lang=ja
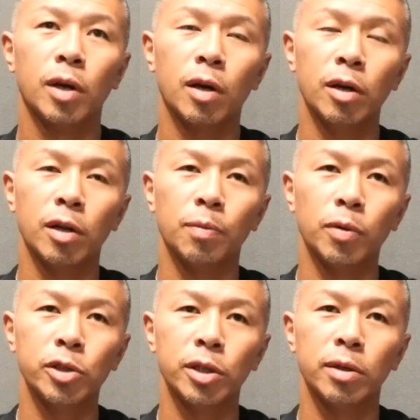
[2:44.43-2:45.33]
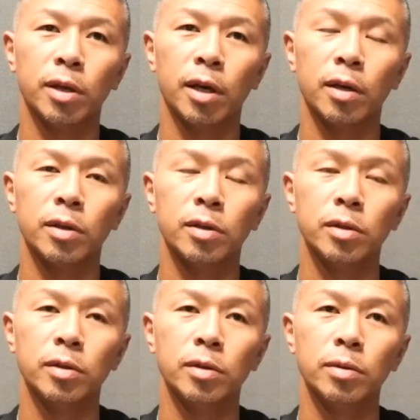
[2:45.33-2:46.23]
ら彼はねボクシングで
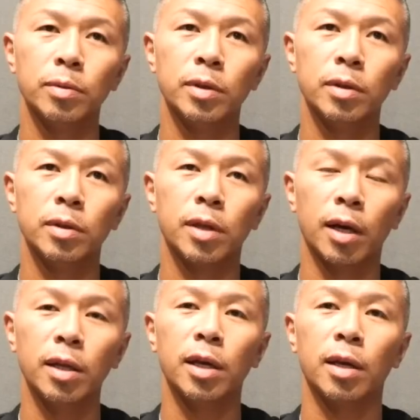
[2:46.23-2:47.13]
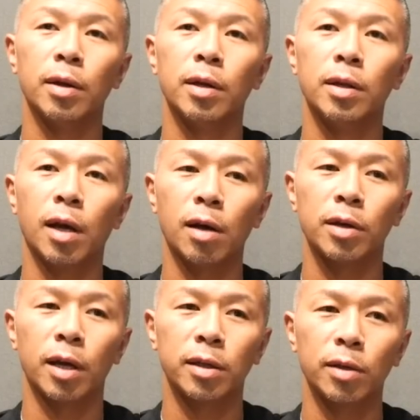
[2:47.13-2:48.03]
だけで長
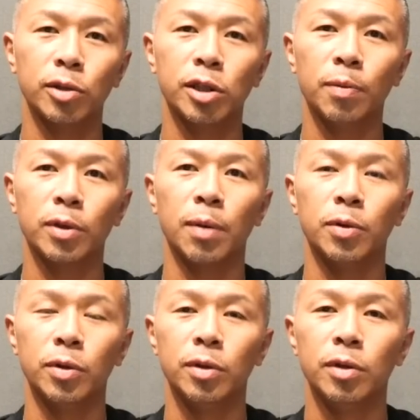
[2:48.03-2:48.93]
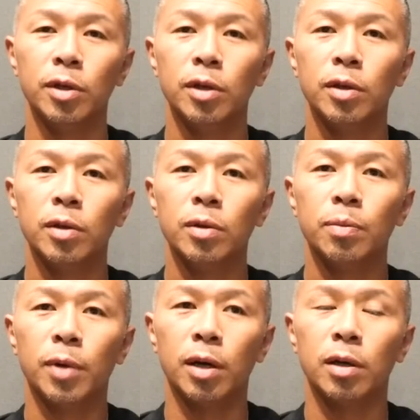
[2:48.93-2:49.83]
くやったとしても多分
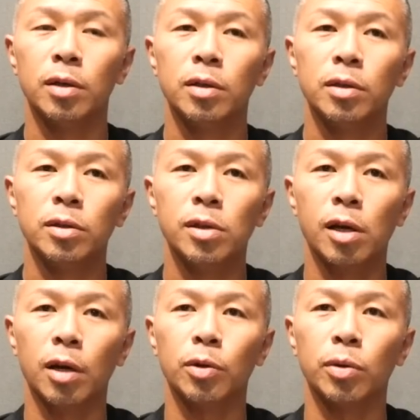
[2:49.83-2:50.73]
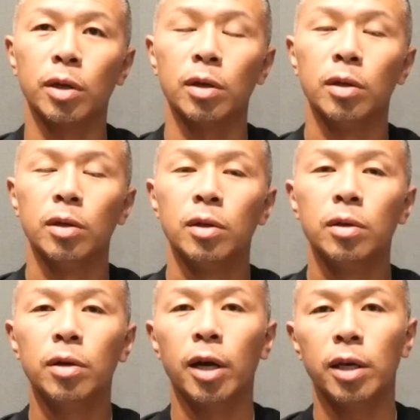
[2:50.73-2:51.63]
まあ世界を取った
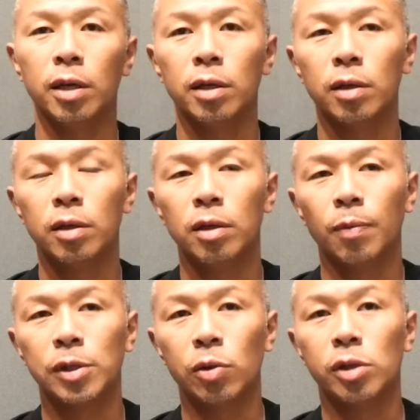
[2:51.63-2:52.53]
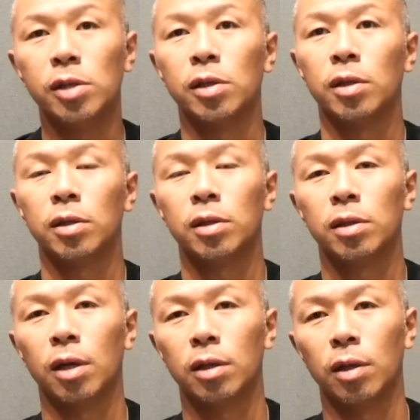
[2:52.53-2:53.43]
ぐらいやっぱ強い選手
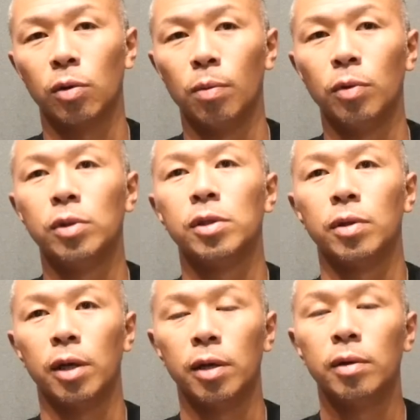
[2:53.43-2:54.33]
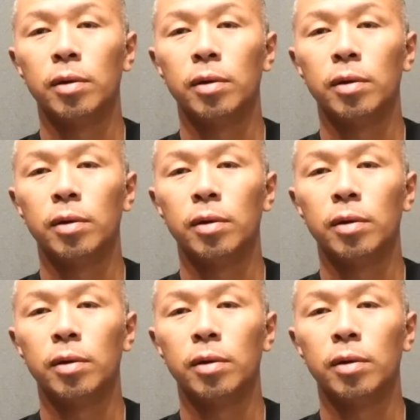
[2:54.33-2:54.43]
だったと思うんですよね、